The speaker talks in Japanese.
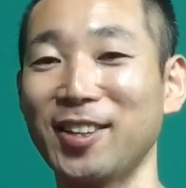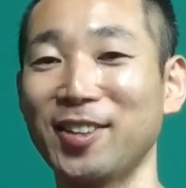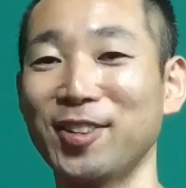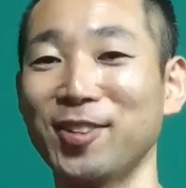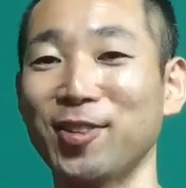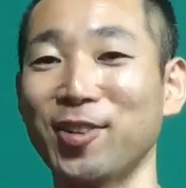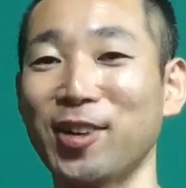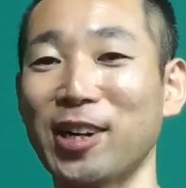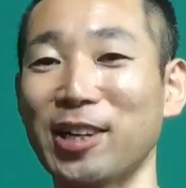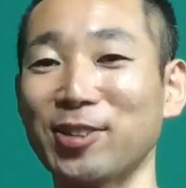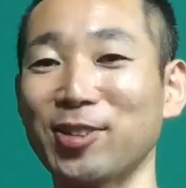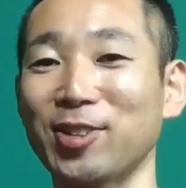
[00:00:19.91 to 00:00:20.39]

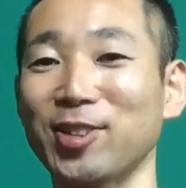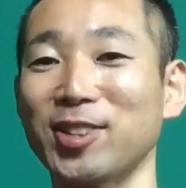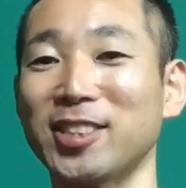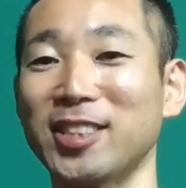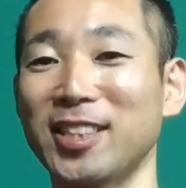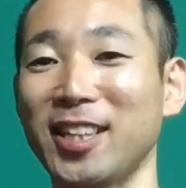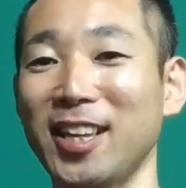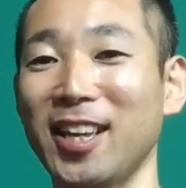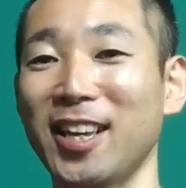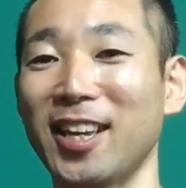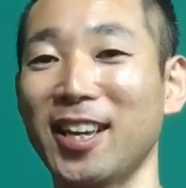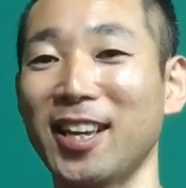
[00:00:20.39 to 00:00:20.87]
動画とし
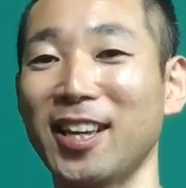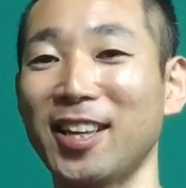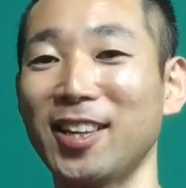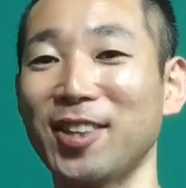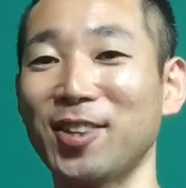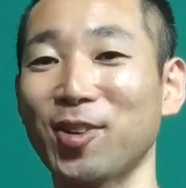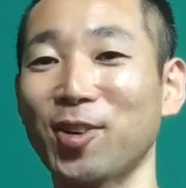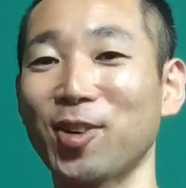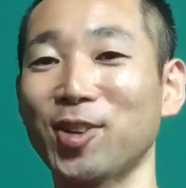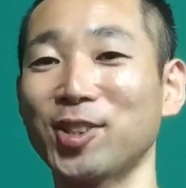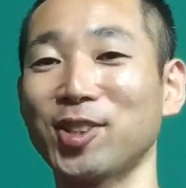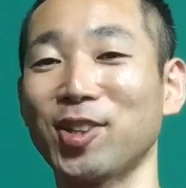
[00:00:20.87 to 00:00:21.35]
て
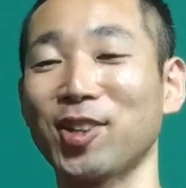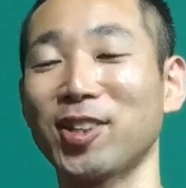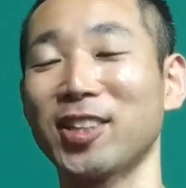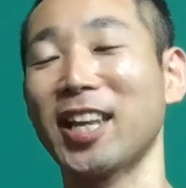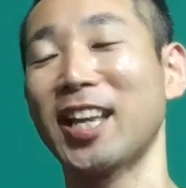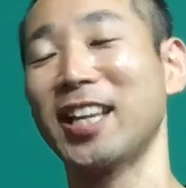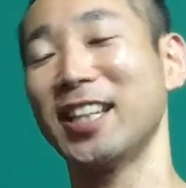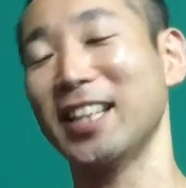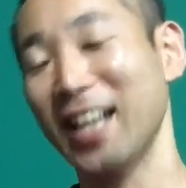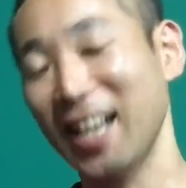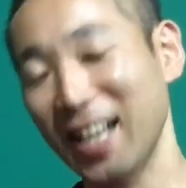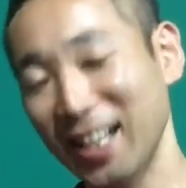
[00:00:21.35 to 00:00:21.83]
残しておきた
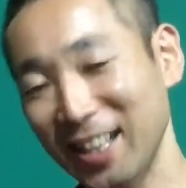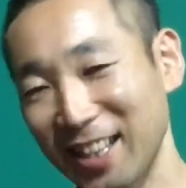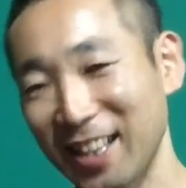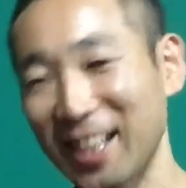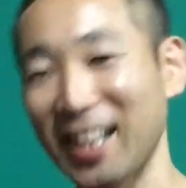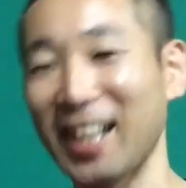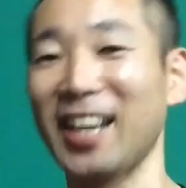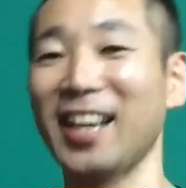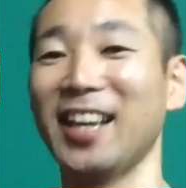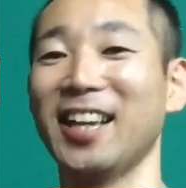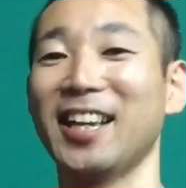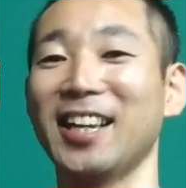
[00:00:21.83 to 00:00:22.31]
いなっ
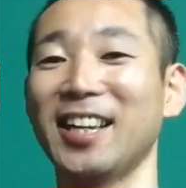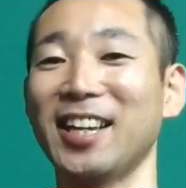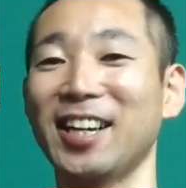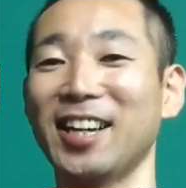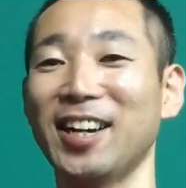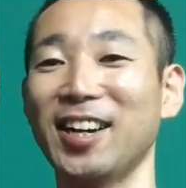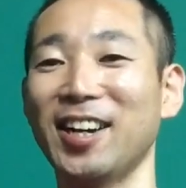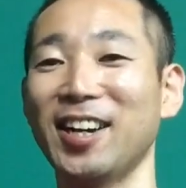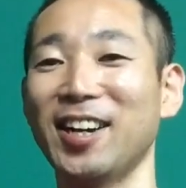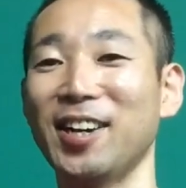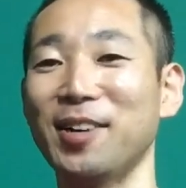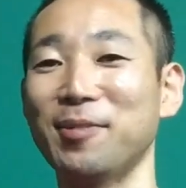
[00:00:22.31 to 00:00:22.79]
て
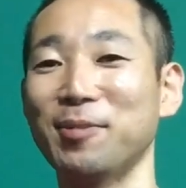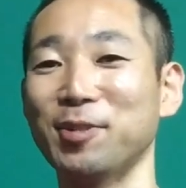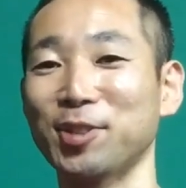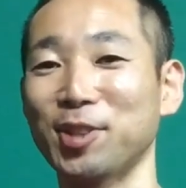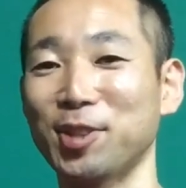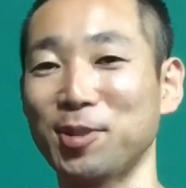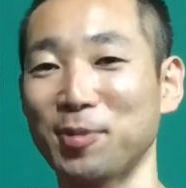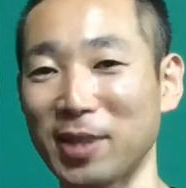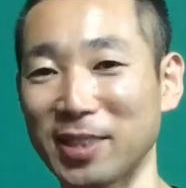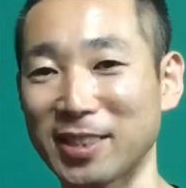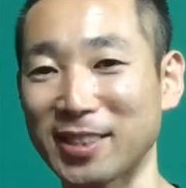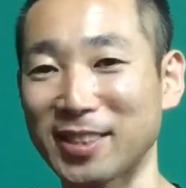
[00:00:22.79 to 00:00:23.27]
思ってお
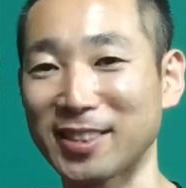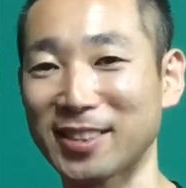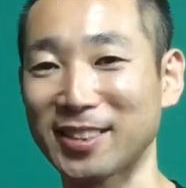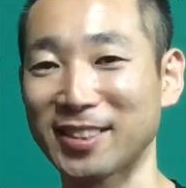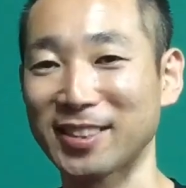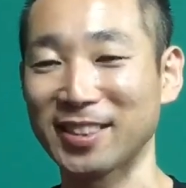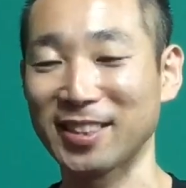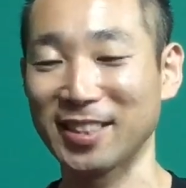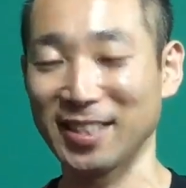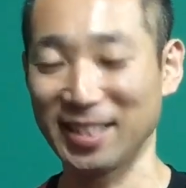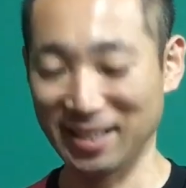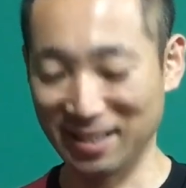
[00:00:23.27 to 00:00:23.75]
ります、
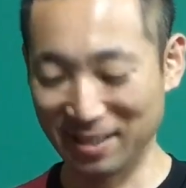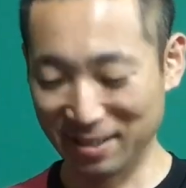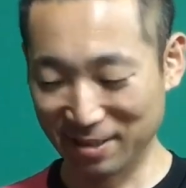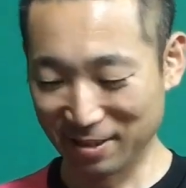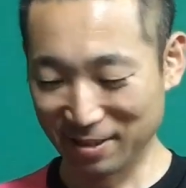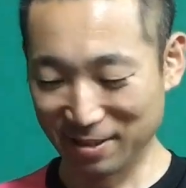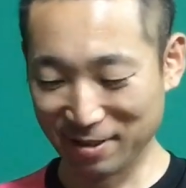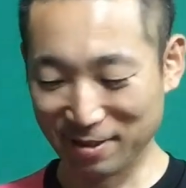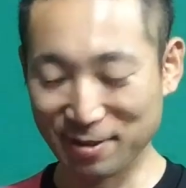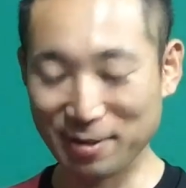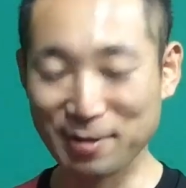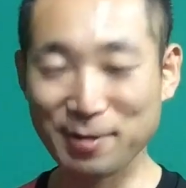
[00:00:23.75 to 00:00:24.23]

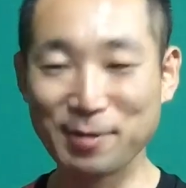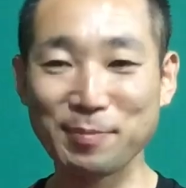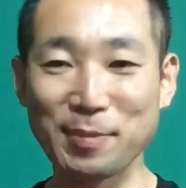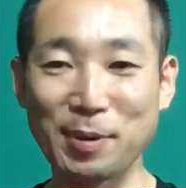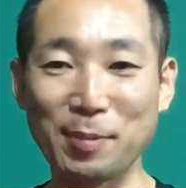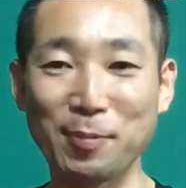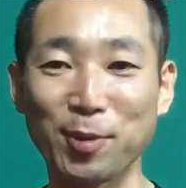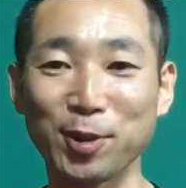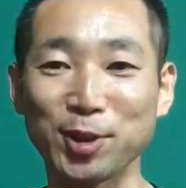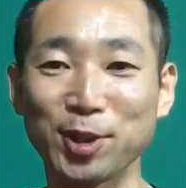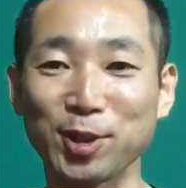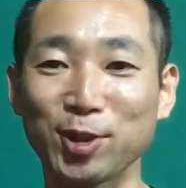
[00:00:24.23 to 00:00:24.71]
まあ、
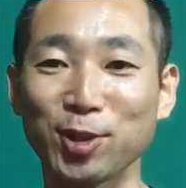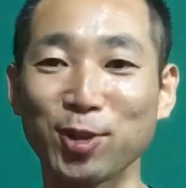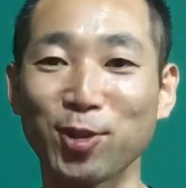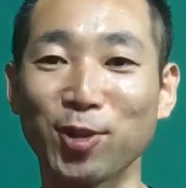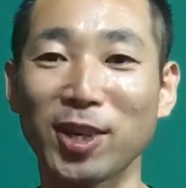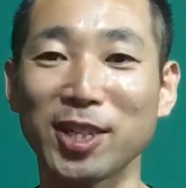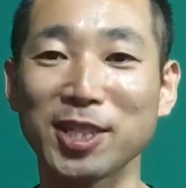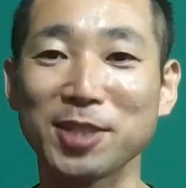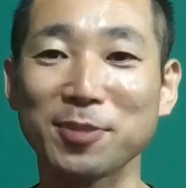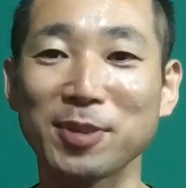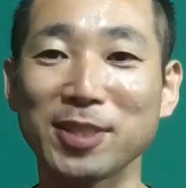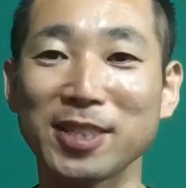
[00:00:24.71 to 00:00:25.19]
もう一度紹
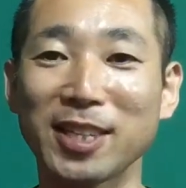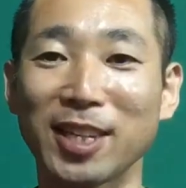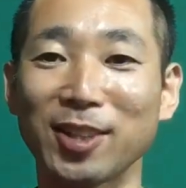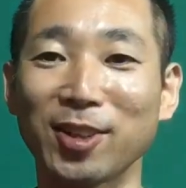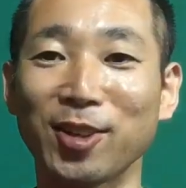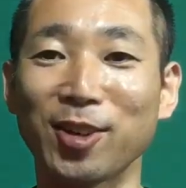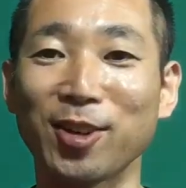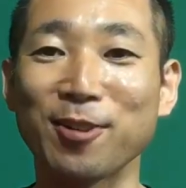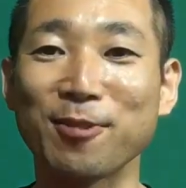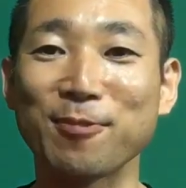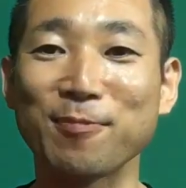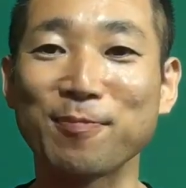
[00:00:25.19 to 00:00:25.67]
介しますけど